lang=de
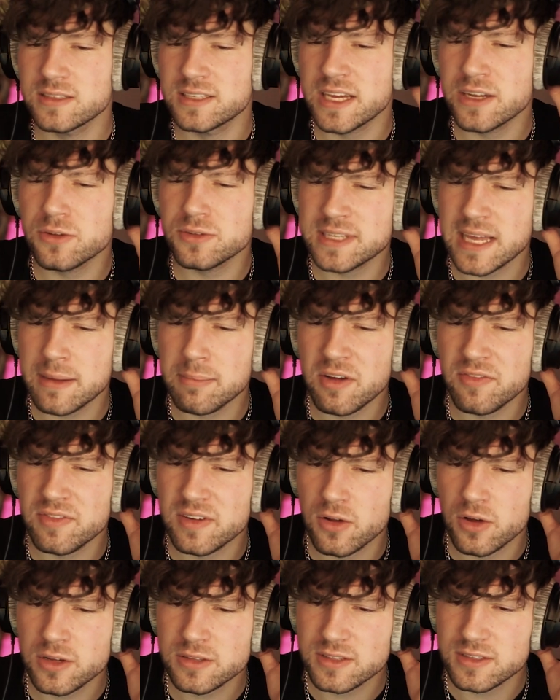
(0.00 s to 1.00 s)
Sedo selber will
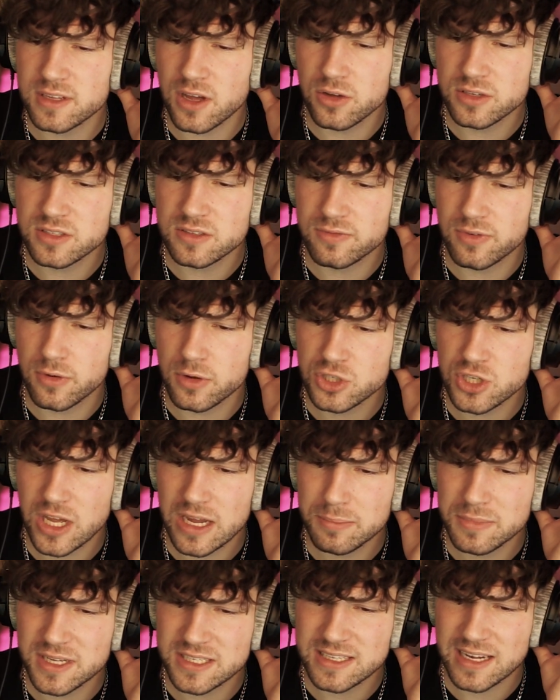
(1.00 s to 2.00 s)
Leuten draußen
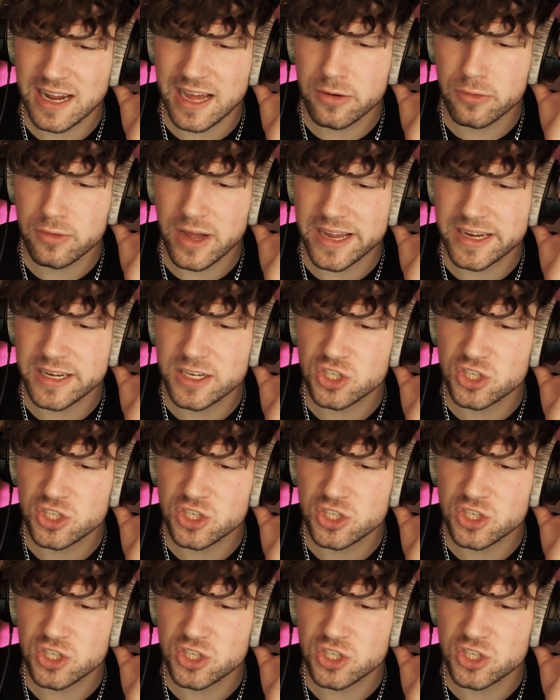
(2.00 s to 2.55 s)
vorschreiben, dass Kleidung ein